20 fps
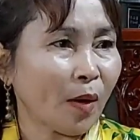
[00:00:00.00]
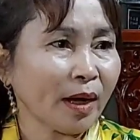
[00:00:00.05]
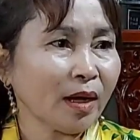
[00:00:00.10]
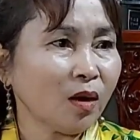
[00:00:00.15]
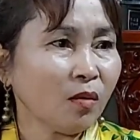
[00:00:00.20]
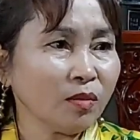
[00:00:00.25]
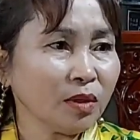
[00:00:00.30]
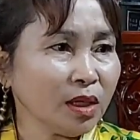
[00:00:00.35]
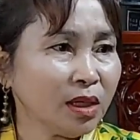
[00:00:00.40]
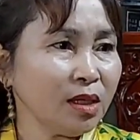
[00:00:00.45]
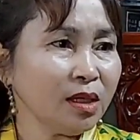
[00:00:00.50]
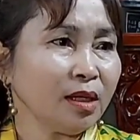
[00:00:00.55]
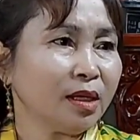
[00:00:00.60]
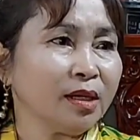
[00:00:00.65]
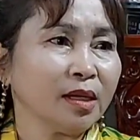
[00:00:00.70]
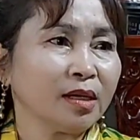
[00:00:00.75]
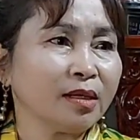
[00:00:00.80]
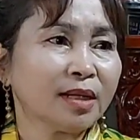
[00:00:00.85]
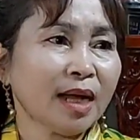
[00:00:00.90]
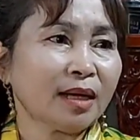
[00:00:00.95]
Cô Bảy không dính gì
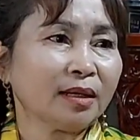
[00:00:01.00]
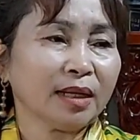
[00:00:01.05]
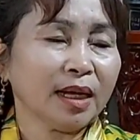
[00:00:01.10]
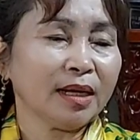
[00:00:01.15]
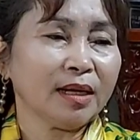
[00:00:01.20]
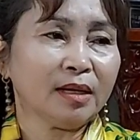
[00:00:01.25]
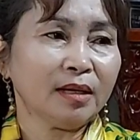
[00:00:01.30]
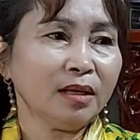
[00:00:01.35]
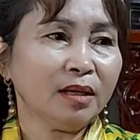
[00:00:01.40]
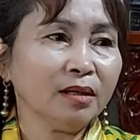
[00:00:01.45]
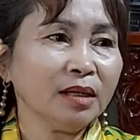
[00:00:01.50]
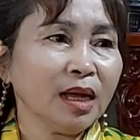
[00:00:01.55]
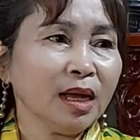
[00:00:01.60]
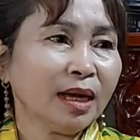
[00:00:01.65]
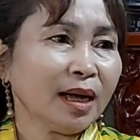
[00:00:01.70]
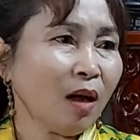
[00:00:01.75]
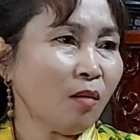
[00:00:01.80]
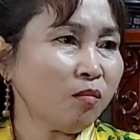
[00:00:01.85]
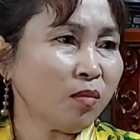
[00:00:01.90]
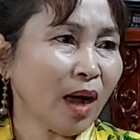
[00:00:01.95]
trực trần này nữa hết,
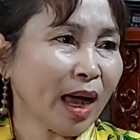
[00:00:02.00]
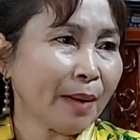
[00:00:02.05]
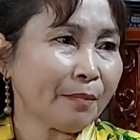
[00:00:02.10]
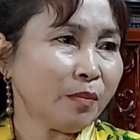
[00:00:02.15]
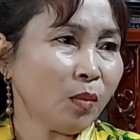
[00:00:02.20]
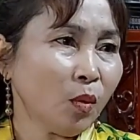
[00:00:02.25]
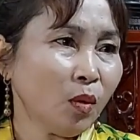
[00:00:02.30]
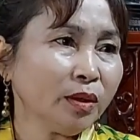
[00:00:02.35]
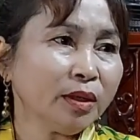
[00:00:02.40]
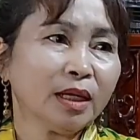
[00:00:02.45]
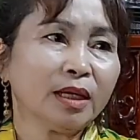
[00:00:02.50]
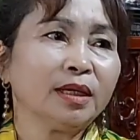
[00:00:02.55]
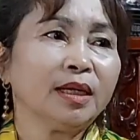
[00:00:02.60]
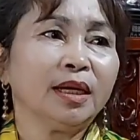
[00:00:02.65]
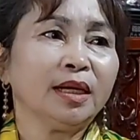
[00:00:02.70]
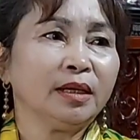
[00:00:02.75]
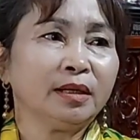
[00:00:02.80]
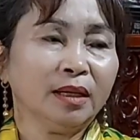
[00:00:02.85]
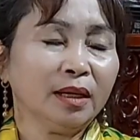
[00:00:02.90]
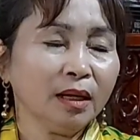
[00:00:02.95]
không ham muốn việc
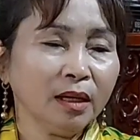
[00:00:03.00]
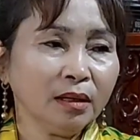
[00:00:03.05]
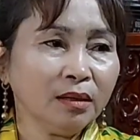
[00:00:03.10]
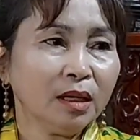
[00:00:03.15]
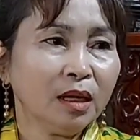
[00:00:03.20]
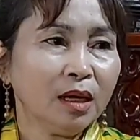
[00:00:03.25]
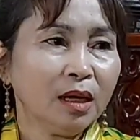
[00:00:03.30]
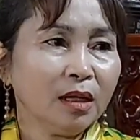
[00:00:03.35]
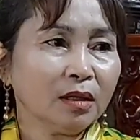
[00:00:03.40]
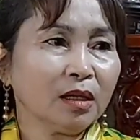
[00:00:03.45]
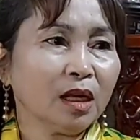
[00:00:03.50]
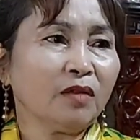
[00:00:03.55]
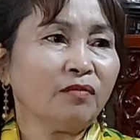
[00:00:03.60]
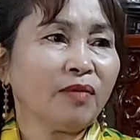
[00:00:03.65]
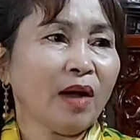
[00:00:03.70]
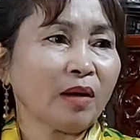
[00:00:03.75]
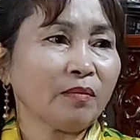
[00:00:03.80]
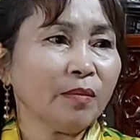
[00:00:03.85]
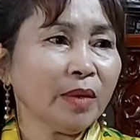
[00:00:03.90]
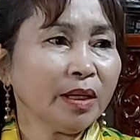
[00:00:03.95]
gì nữa hết, thì
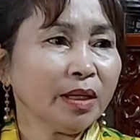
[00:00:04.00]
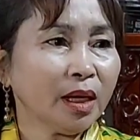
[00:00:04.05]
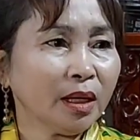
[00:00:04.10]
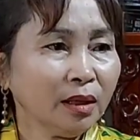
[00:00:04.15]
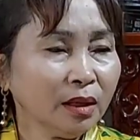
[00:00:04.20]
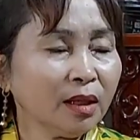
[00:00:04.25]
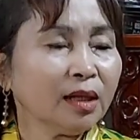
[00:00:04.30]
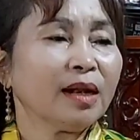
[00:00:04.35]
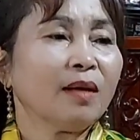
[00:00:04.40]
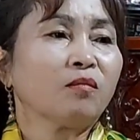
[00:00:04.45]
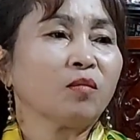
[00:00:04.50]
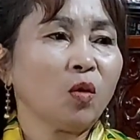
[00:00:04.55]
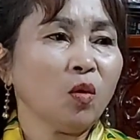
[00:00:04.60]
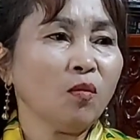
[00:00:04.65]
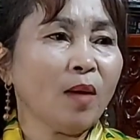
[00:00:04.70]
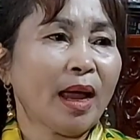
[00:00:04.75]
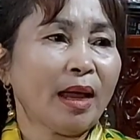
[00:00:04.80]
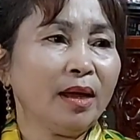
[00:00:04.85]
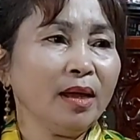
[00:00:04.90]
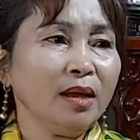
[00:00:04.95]
Phật mới chứng cái lòng
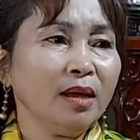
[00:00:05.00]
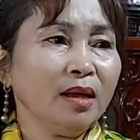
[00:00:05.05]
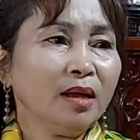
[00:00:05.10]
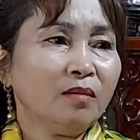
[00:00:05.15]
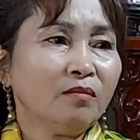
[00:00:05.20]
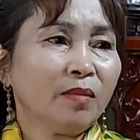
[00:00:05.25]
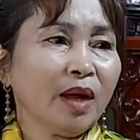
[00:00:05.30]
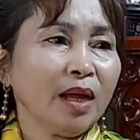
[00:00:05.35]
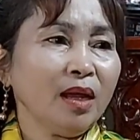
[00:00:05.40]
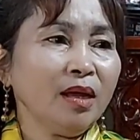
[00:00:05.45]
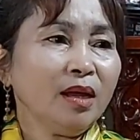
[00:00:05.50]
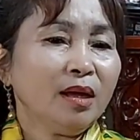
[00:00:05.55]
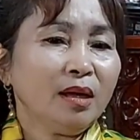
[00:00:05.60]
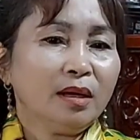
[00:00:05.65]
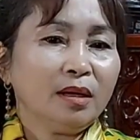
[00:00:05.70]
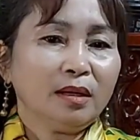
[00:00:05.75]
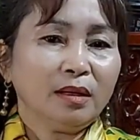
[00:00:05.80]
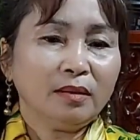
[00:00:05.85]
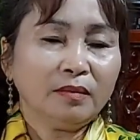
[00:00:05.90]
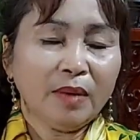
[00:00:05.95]
của Bảy,
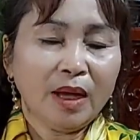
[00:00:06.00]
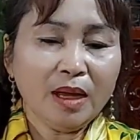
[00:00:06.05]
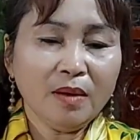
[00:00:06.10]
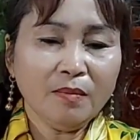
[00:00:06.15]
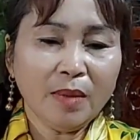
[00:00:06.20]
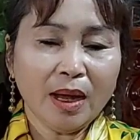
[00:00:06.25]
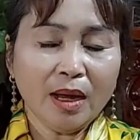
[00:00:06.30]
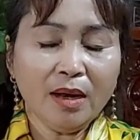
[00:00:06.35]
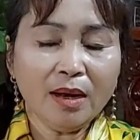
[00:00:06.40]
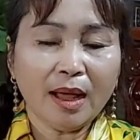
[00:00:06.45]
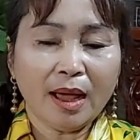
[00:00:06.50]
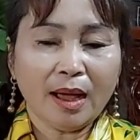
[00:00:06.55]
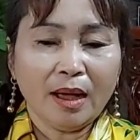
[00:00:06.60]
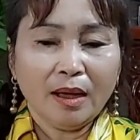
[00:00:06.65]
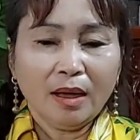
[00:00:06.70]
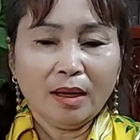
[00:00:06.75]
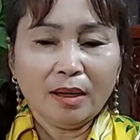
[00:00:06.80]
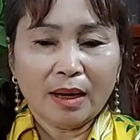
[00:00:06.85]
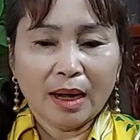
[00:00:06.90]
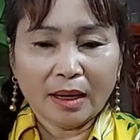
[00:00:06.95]
mấy
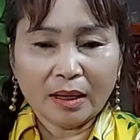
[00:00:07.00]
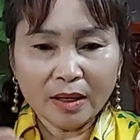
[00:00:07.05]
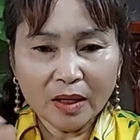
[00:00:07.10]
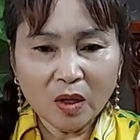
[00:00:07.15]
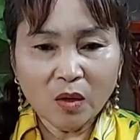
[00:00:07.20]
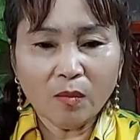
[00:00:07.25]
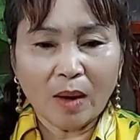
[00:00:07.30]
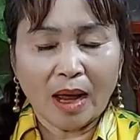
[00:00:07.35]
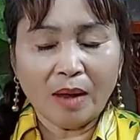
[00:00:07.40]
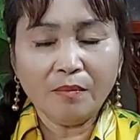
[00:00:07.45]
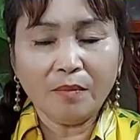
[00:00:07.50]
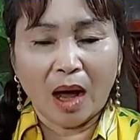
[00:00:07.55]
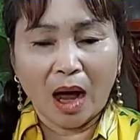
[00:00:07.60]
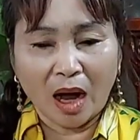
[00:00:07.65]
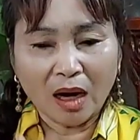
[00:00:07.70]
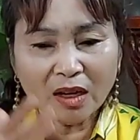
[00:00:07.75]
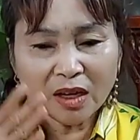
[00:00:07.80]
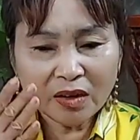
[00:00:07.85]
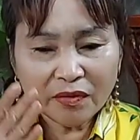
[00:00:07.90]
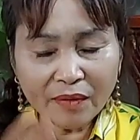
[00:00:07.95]
là kêu Bảy
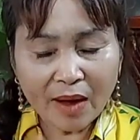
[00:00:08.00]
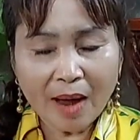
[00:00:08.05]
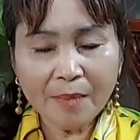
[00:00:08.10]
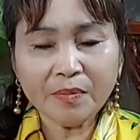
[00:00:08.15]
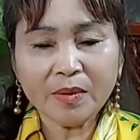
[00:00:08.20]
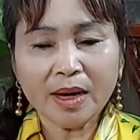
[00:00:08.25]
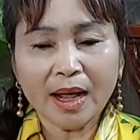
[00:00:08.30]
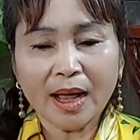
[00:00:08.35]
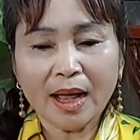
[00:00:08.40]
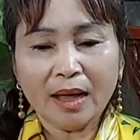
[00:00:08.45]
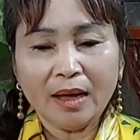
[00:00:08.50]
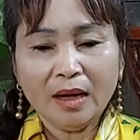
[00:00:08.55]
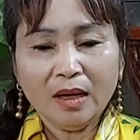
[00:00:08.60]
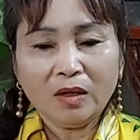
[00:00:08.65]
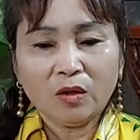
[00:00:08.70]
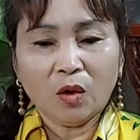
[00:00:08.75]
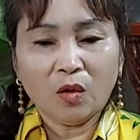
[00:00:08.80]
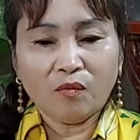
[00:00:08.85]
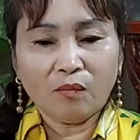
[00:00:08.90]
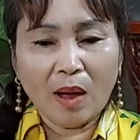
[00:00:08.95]
mở cái pháp ra,
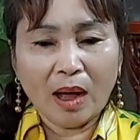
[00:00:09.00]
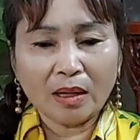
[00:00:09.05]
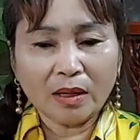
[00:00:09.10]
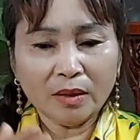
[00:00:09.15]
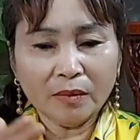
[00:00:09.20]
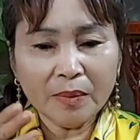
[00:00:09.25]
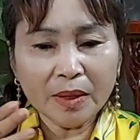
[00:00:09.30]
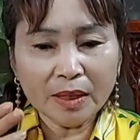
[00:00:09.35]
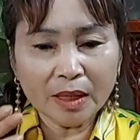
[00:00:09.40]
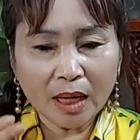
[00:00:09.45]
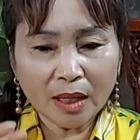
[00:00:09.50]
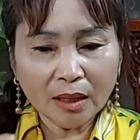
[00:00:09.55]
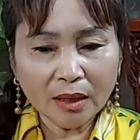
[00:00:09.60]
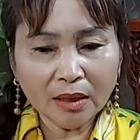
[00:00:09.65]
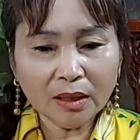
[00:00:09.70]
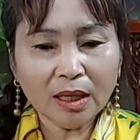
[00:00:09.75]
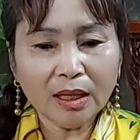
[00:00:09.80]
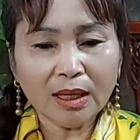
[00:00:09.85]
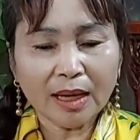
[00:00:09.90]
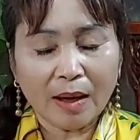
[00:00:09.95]
rồi Phật mới chứng
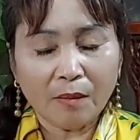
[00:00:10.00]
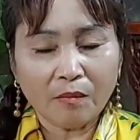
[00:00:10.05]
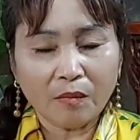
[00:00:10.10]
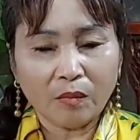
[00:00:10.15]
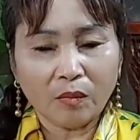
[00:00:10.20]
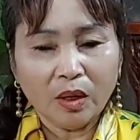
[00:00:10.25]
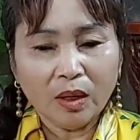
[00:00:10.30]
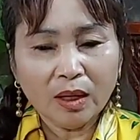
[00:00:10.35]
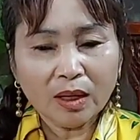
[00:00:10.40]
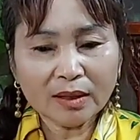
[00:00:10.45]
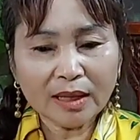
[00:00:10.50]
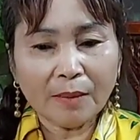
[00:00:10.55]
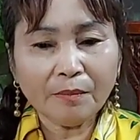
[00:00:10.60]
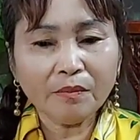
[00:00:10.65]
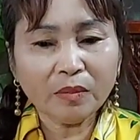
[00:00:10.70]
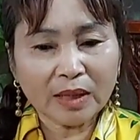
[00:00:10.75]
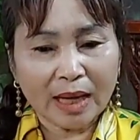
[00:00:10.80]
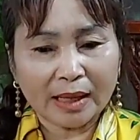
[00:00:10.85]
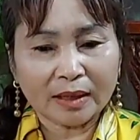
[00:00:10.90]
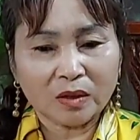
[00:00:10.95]
cái lòng
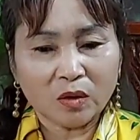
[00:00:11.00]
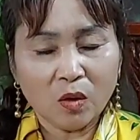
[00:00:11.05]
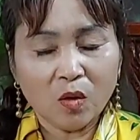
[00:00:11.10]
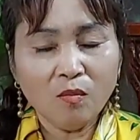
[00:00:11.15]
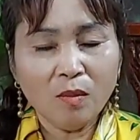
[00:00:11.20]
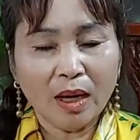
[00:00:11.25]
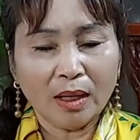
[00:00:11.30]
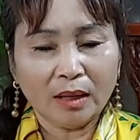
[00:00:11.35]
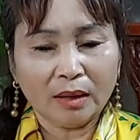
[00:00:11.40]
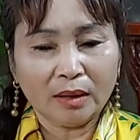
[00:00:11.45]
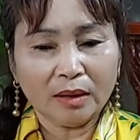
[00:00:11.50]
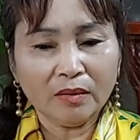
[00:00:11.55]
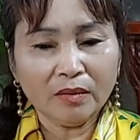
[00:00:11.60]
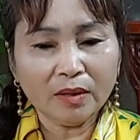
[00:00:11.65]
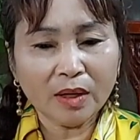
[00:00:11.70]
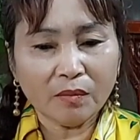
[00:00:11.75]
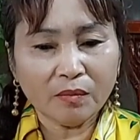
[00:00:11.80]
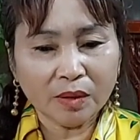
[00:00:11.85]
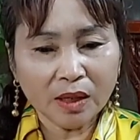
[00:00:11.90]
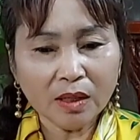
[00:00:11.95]
tâm thành của mình, cái
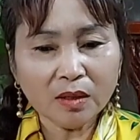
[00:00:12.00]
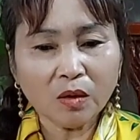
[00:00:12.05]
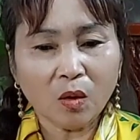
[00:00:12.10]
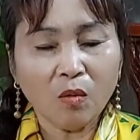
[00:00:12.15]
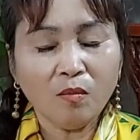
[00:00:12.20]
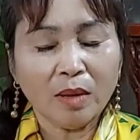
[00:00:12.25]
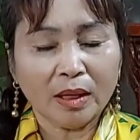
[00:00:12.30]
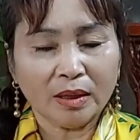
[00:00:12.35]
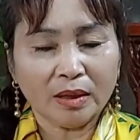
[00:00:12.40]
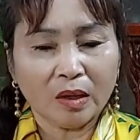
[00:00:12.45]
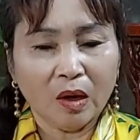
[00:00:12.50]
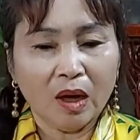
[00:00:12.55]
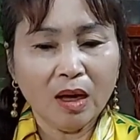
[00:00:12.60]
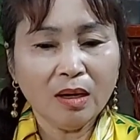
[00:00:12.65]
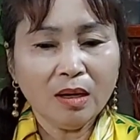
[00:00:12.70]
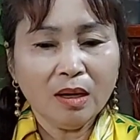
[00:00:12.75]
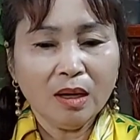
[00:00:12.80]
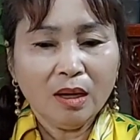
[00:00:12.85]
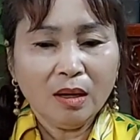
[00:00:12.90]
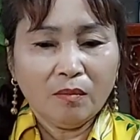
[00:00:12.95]
công đức của mình
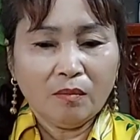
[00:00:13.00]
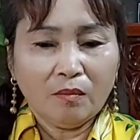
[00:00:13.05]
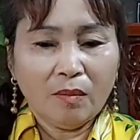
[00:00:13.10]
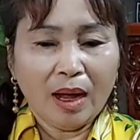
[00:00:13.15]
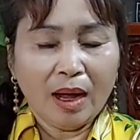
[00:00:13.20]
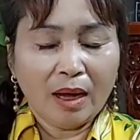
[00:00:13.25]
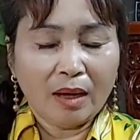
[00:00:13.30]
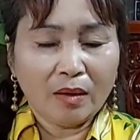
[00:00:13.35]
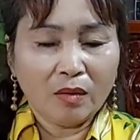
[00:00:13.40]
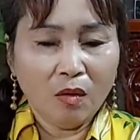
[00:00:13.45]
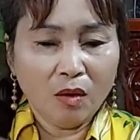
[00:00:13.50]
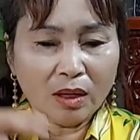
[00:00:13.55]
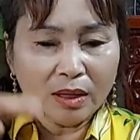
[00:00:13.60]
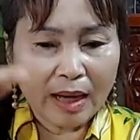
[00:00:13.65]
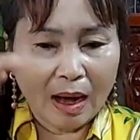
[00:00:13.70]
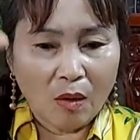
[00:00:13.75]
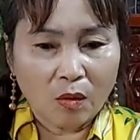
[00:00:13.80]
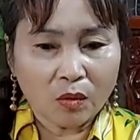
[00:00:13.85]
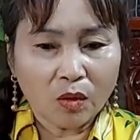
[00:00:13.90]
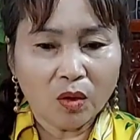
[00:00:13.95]
đó mà con
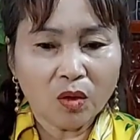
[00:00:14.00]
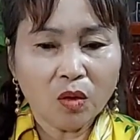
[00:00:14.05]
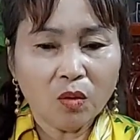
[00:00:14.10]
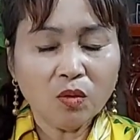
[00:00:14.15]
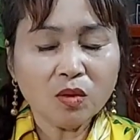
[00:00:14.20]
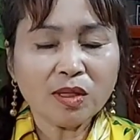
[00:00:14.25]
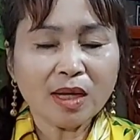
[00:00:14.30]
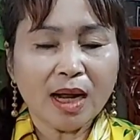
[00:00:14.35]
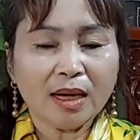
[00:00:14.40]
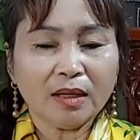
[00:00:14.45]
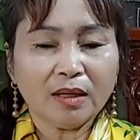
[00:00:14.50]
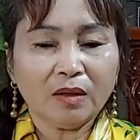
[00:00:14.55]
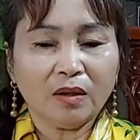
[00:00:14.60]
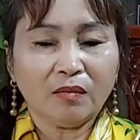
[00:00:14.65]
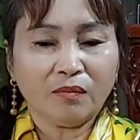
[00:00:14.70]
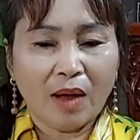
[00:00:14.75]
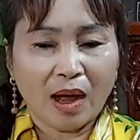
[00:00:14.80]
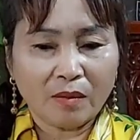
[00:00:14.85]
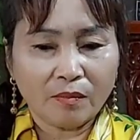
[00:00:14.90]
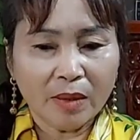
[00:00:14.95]
cầu cho chúng sanh,
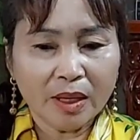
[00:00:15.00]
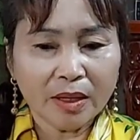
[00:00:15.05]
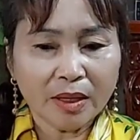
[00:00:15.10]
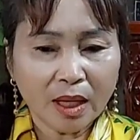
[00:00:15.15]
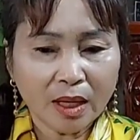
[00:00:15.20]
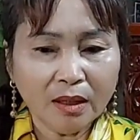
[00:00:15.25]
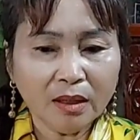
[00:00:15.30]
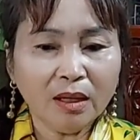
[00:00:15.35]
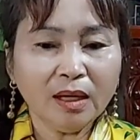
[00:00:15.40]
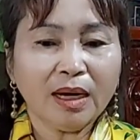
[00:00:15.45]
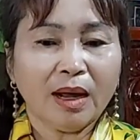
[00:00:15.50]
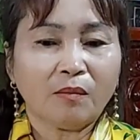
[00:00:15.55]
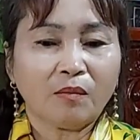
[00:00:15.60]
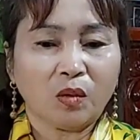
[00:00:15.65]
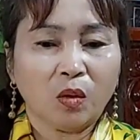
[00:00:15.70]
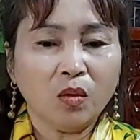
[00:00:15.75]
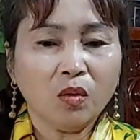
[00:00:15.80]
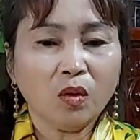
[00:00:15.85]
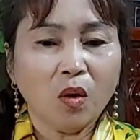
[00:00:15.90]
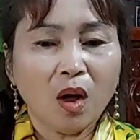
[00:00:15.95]
rồi Phật mới chứng cái
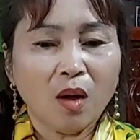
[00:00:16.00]
lòng của